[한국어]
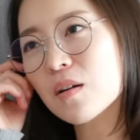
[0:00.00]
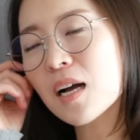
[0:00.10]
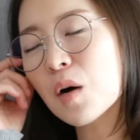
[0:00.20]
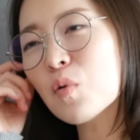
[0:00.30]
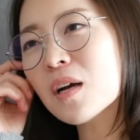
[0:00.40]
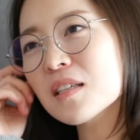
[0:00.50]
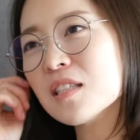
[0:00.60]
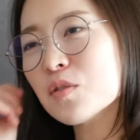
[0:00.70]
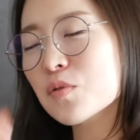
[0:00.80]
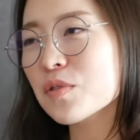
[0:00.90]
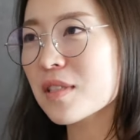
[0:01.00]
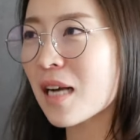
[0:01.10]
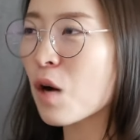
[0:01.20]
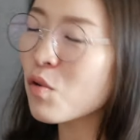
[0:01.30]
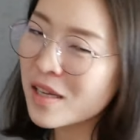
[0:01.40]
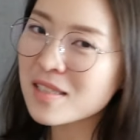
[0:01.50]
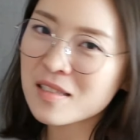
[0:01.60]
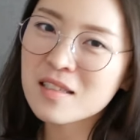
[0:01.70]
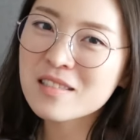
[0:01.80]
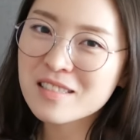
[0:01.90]
가혹한 기준, 가혹한
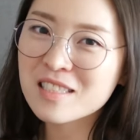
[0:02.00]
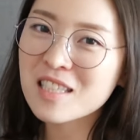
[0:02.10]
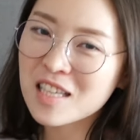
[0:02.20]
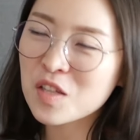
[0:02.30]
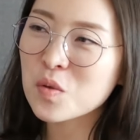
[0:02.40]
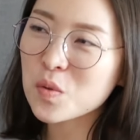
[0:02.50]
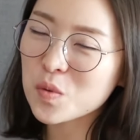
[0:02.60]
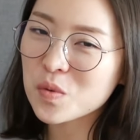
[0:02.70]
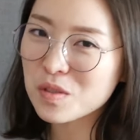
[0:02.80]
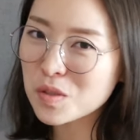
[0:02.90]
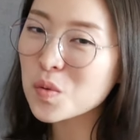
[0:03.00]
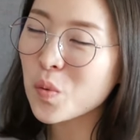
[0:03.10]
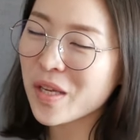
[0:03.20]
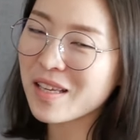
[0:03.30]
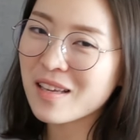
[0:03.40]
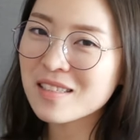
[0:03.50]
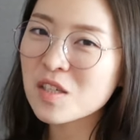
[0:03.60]
잣대를 들이다대는 거죠, 스스로에게.